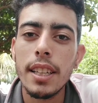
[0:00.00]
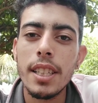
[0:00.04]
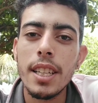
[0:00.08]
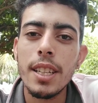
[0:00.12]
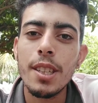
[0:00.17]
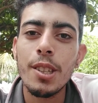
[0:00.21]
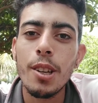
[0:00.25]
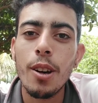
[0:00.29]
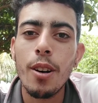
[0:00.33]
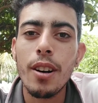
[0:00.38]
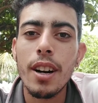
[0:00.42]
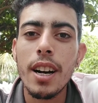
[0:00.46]
a
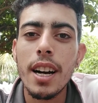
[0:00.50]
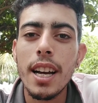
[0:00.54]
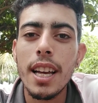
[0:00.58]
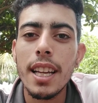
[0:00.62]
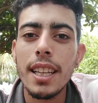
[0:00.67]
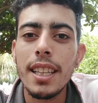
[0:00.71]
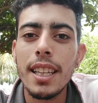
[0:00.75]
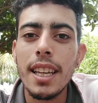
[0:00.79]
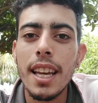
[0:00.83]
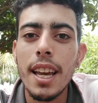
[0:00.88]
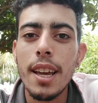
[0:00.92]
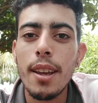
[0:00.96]
gente só
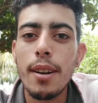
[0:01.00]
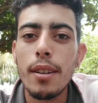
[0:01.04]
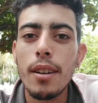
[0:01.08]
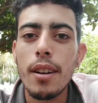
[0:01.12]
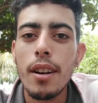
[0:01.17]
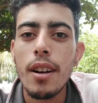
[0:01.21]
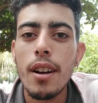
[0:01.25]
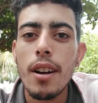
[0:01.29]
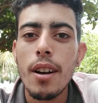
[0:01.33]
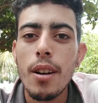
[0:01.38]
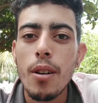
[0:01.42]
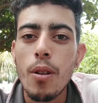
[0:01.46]
ganha dinheiro
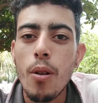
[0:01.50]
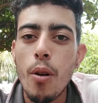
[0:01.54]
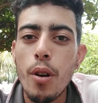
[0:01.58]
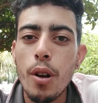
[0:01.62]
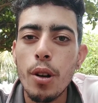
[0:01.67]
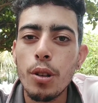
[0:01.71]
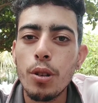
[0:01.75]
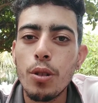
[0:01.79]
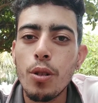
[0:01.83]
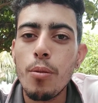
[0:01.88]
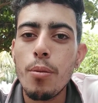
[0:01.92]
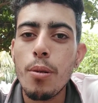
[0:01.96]
com o
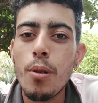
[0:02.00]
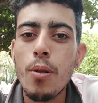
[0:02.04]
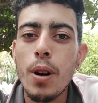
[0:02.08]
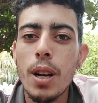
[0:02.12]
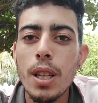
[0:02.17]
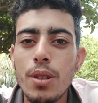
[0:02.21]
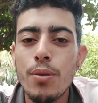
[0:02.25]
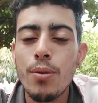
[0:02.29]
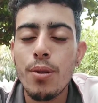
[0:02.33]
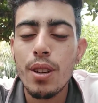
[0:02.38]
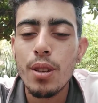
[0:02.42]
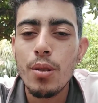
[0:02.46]
YouTube, com
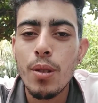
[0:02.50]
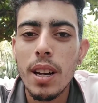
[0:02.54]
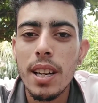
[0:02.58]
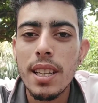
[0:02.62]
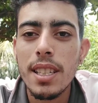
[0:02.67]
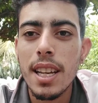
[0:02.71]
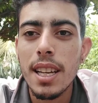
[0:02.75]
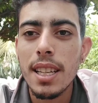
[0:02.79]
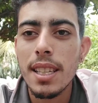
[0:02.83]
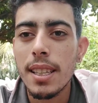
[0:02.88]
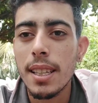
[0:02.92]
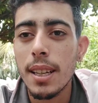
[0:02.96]
as
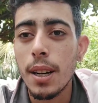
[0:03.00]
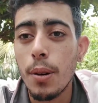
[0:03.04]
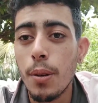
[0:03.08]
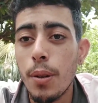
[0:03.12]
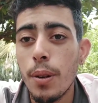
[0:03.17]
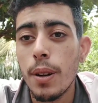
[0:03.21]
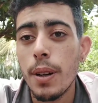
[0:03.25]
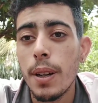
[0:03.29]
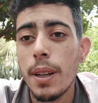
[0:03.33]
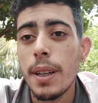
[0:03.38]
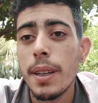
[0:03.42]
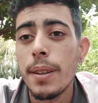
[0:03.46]

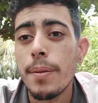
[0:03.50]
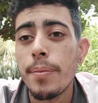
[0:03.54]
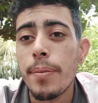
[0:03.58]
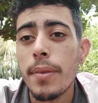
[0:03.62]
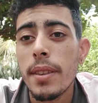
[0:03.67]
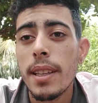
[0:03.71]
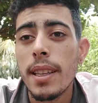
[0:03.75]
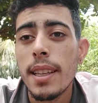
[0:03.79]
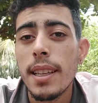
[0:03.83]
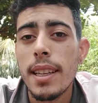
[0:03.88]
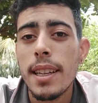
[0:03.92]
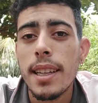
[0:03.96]
visualizações.
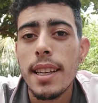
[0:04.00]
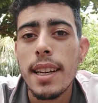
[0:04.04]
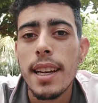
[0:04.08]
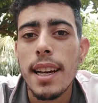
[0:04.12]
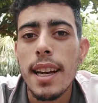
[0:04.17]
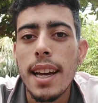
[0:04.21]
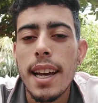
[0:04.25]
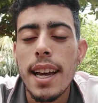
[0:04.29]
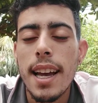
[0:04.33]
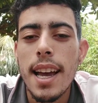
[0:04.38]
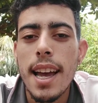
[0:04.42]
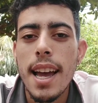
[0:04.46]

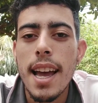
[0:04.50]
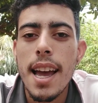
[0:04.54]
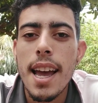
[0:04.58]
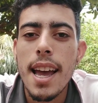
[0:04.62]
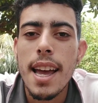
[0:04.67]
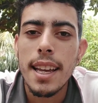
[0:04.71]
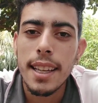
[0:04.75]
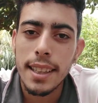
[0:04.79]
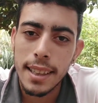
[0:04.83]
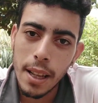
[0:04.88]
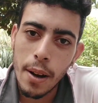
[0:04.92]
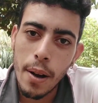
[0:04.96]

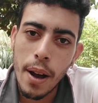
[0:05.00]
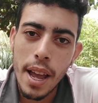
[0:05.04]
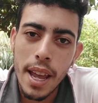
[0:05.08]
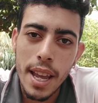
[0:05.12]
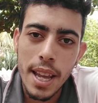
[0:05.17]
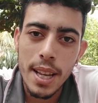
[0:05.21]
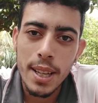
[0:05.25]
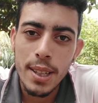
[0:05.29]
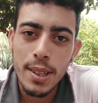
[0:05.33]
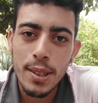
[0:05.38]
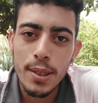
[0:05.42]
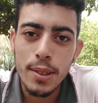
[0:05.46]
É, então
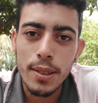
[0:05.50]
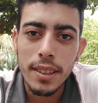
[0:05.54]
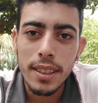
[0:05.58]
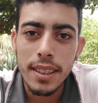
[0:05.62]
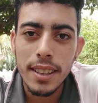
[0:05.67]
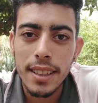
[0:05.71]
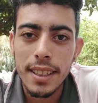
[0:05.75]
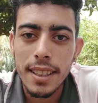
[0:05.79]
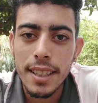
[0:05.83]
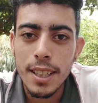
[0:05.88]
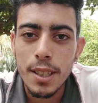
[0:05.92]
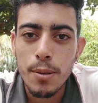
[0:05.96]
é isso,
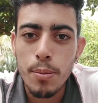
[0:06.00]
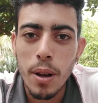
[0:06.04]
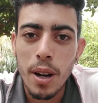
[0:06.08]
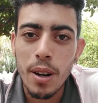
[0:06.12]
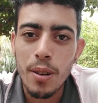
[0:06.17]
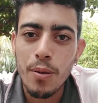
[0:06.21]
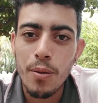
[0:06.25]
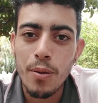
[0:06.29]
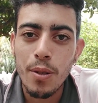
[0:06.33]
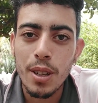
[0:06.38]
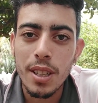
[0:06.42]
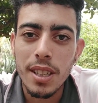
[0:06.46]

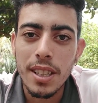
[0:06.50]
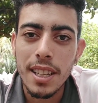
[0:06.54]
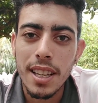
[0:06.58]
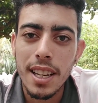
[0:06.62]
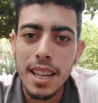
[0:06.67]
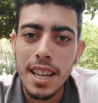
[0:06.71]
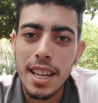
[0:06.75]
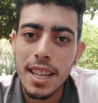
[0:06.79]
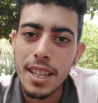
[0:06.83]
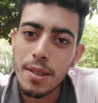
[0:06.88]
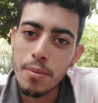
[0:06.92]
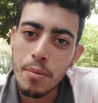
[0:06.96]
espero que
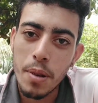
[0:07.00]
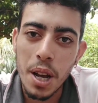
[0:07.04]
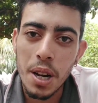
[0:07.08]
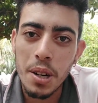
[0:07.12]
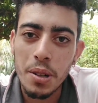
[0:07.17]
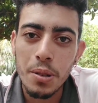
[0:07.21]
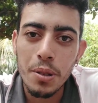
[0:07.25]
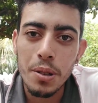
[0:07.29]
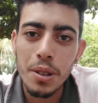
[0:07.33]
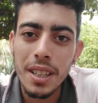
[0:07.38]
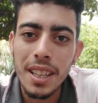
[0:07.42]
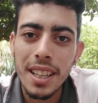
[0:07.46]
vocês me
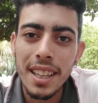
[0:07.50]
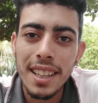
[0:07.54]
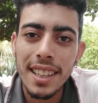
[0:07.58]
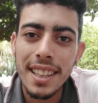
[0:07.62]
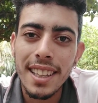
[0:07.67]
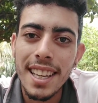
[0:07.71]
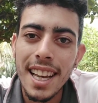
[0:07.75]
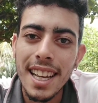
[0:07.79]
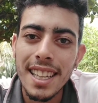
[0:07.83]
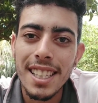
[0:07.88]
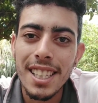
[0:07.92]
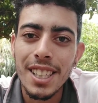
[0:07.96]

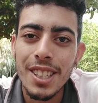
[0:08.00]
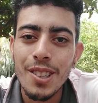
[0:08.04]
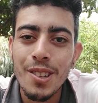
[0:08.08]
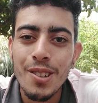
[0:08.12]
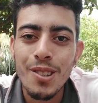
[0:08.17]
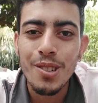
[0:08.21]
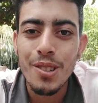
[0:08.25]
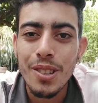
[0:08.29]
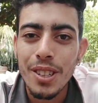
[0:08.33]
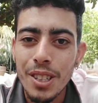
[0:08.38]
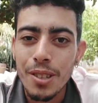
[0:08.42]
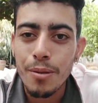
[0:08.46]
ajudem e
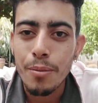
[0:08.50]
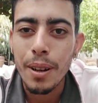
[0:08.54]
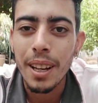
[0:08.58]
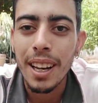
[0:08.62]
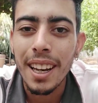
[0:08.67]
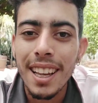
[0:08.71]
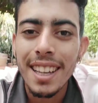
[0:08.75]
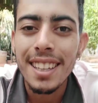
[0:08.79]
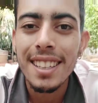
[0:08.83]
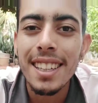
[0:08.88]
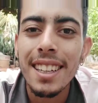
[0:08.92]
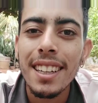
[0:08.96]
assistam os vídeos,
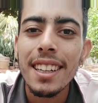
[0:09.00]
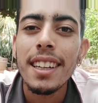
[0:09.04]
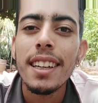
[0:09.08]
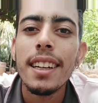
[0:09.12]
beleza?